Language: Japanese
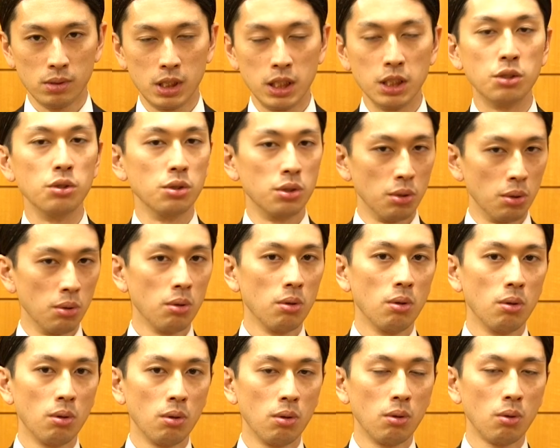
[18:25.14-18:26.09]
秩序
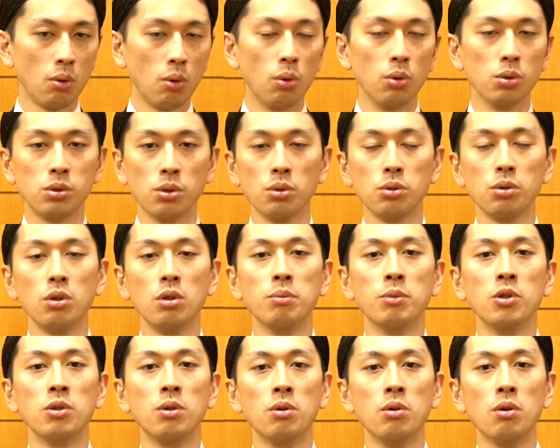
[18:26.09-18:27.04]
構造という
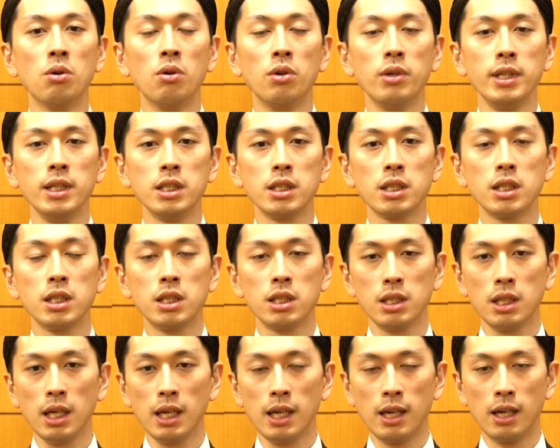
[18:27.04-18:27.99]
ものを意識
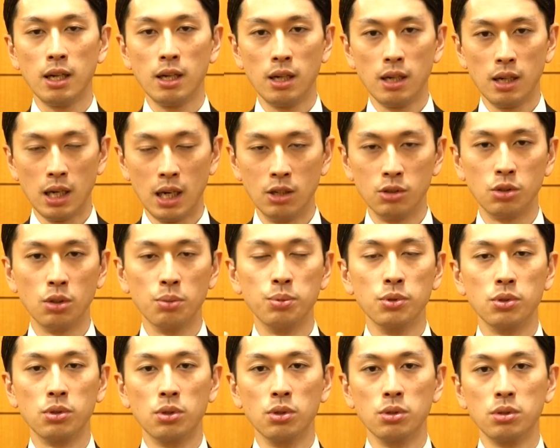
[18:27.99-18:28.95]
して
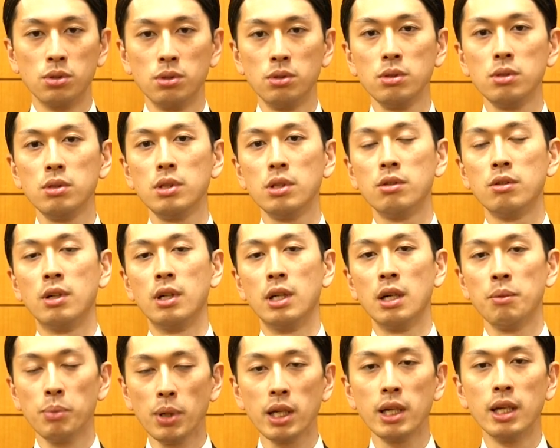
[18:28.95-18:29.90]
アウトプットするっていうのは
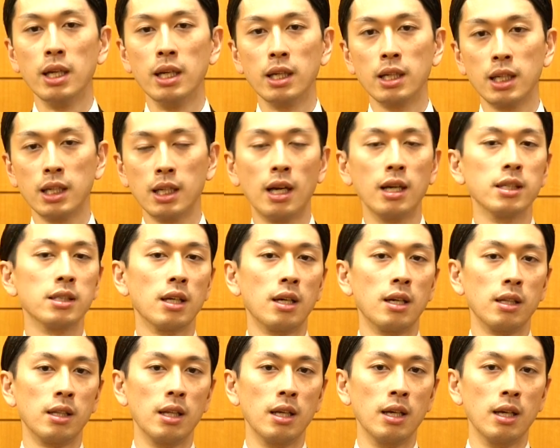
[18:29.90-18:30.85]
やっぱり期待
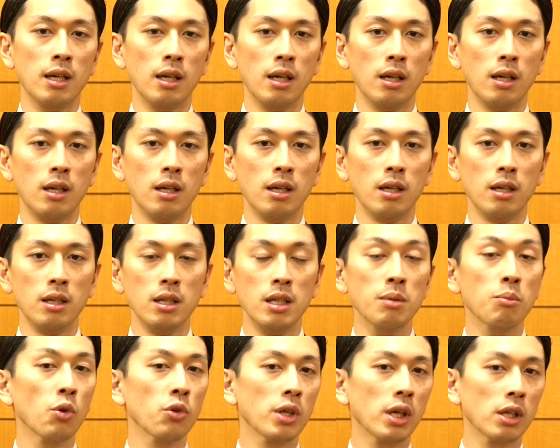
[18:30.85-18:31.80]
されて
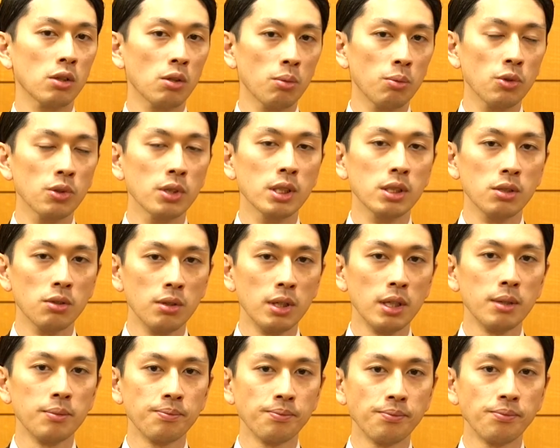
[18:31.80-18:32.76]
いいもんだと思うんですよ
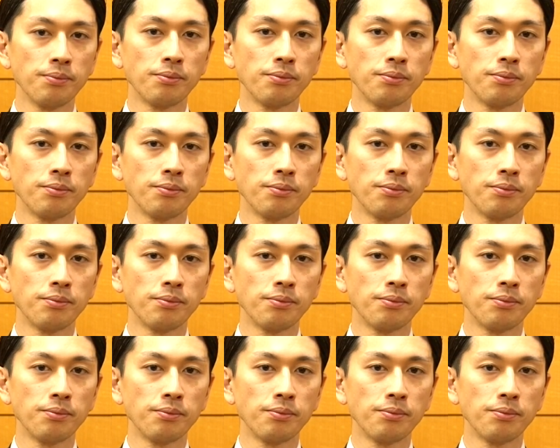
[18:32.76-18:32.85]
ね。